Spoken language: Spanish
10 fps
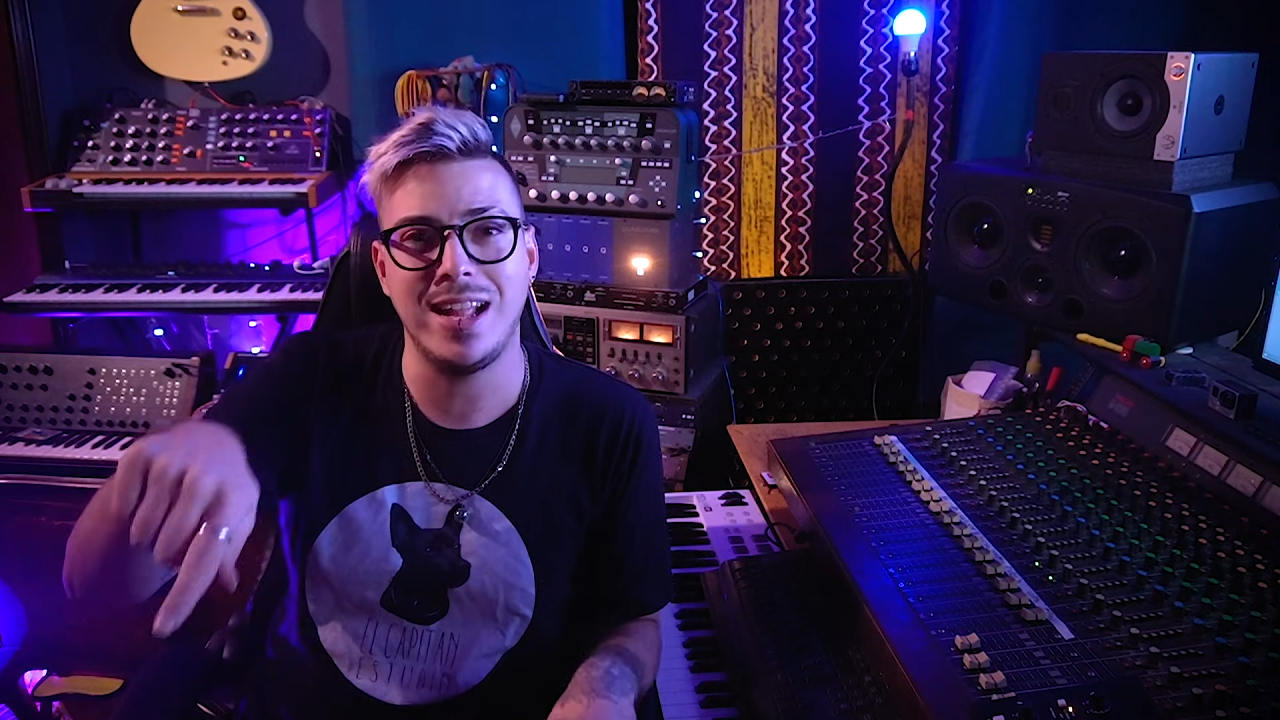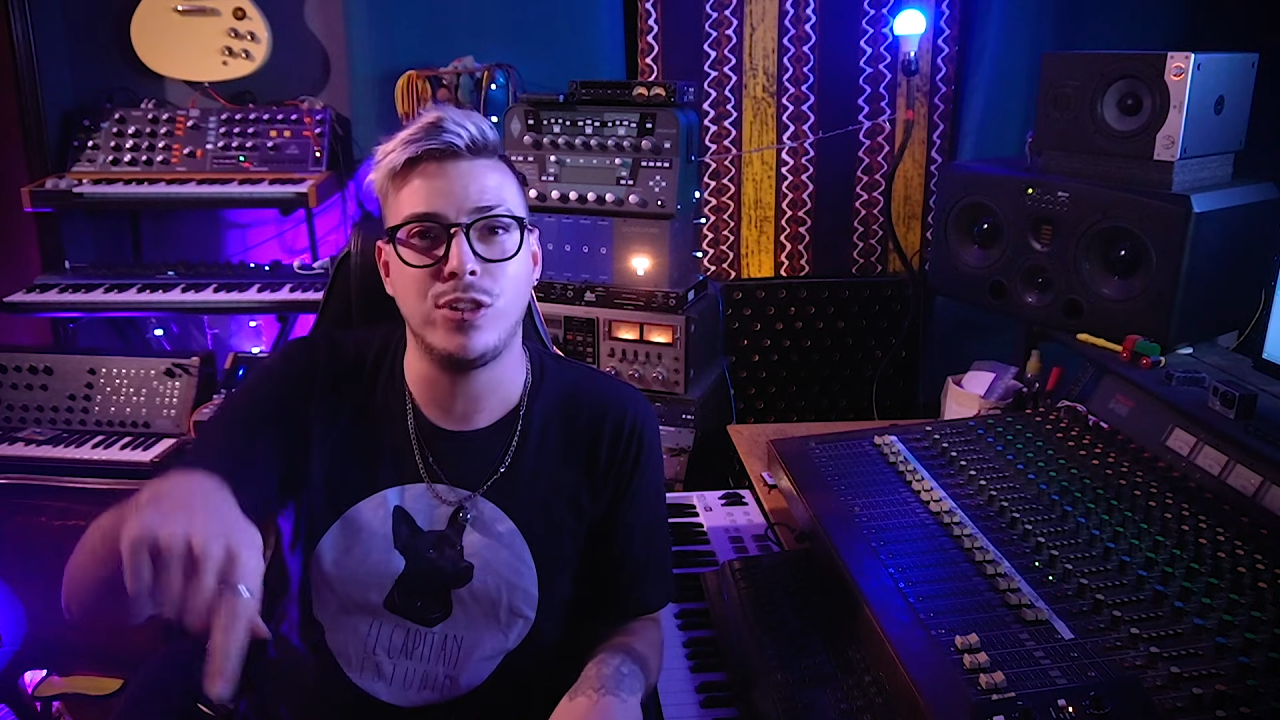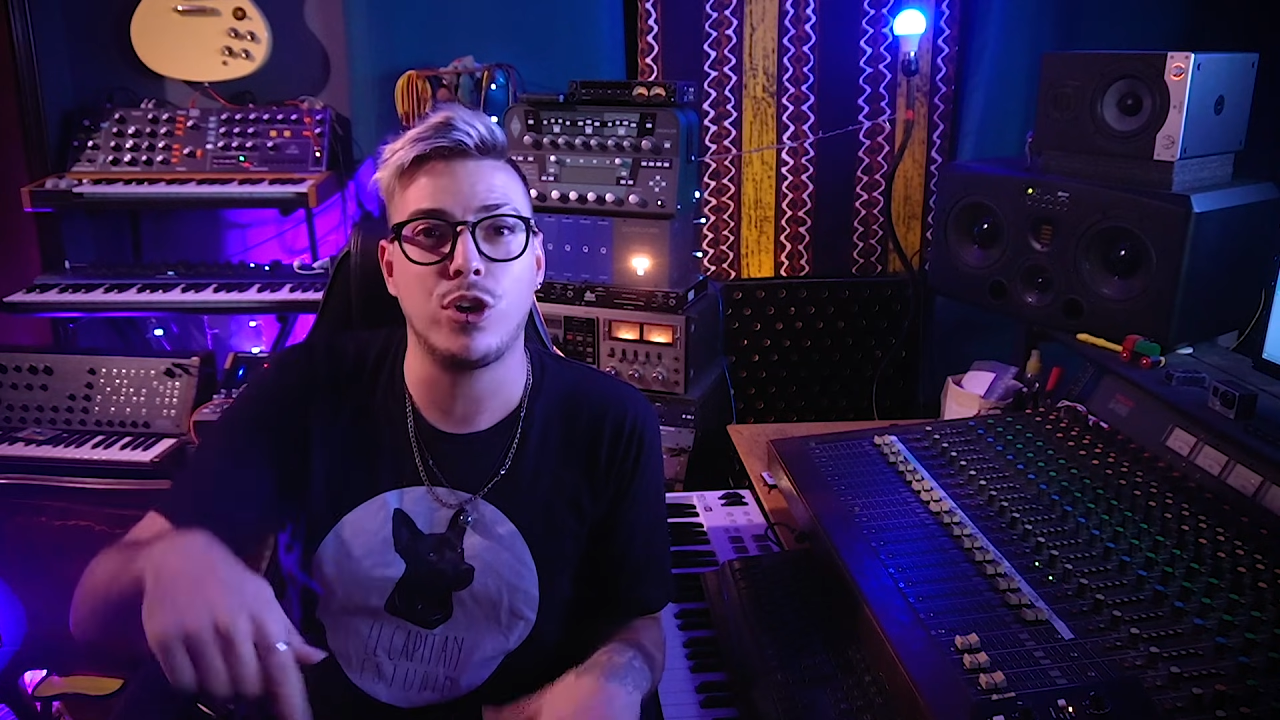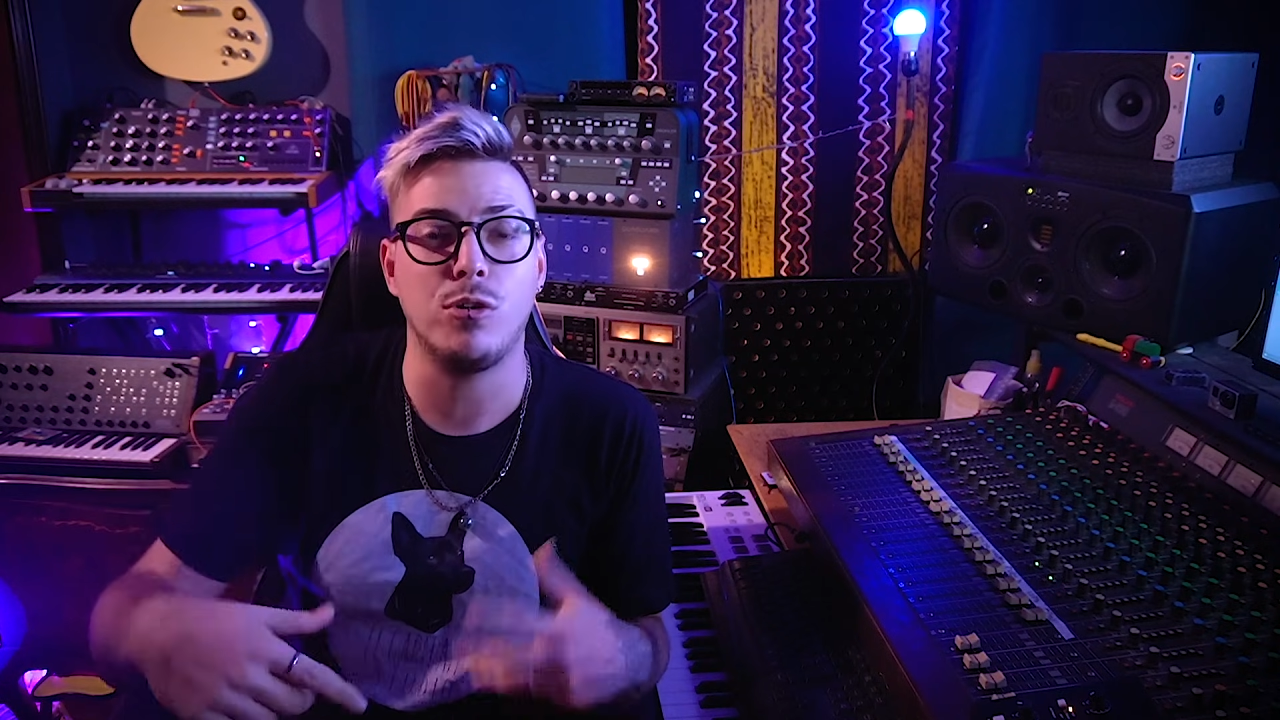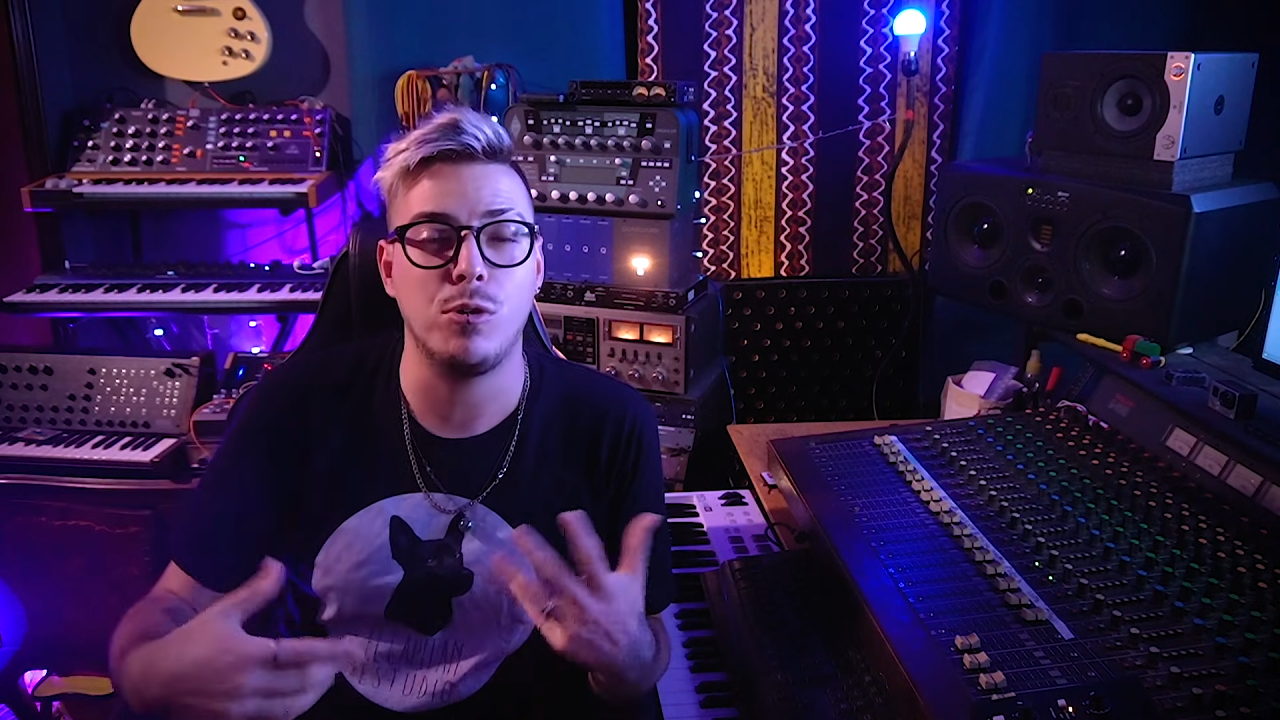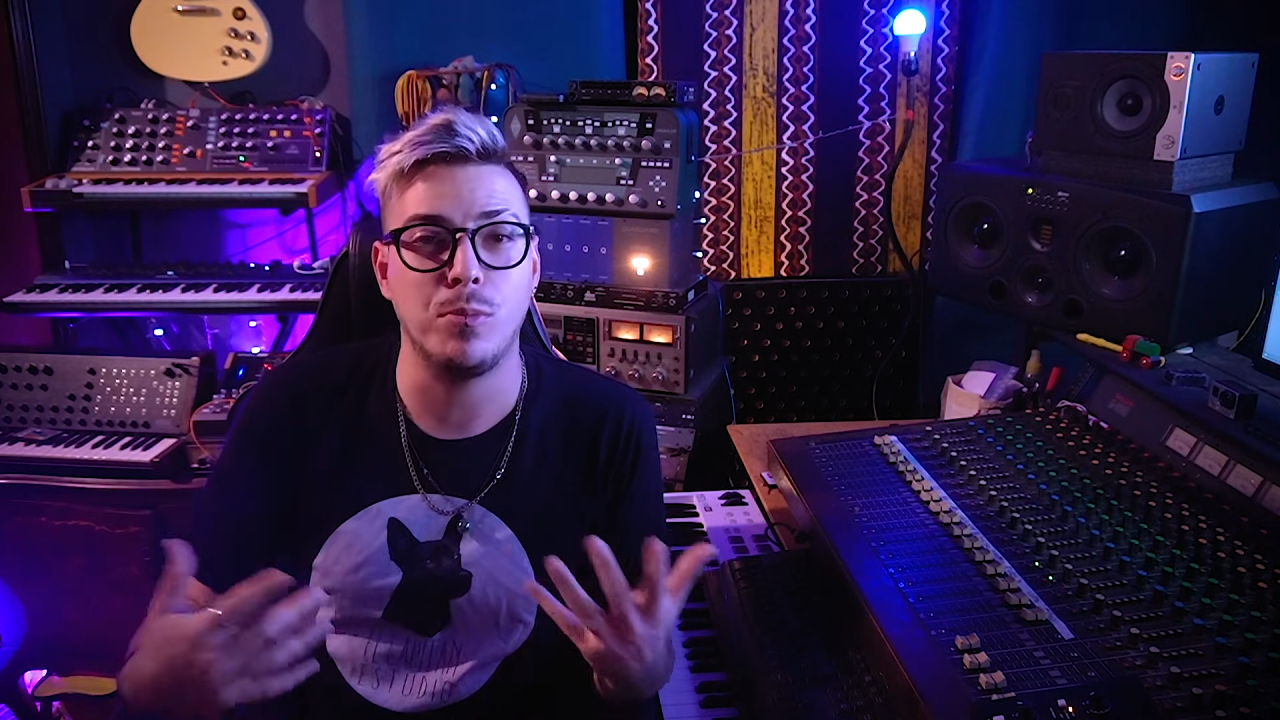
adentro como